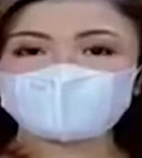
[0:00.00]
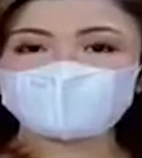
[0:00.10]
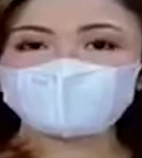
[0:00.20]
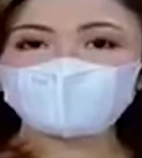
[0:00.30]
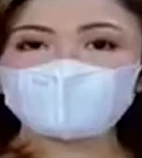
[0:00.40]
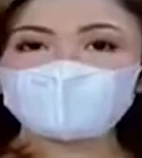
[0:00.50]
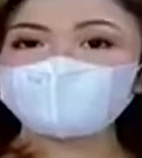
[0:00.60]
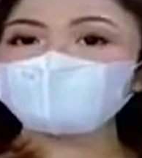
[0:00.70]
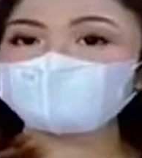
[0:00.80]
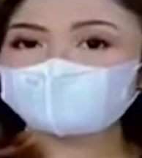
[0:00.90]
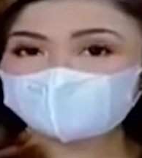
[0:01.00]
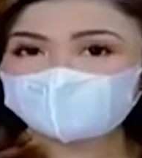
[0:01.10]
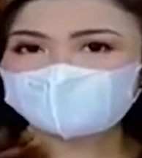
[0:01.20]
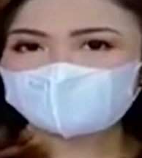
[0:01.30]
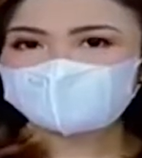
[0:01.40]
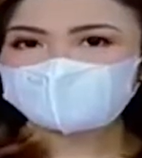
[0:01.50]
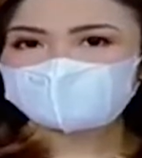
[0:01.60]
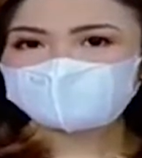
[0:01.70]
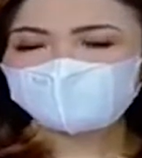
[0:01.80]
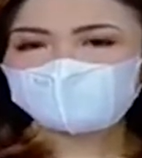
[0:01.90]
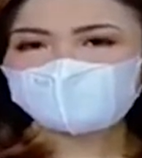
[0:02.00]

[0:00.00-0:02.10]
Kementerian Keuangan mencatat realisasi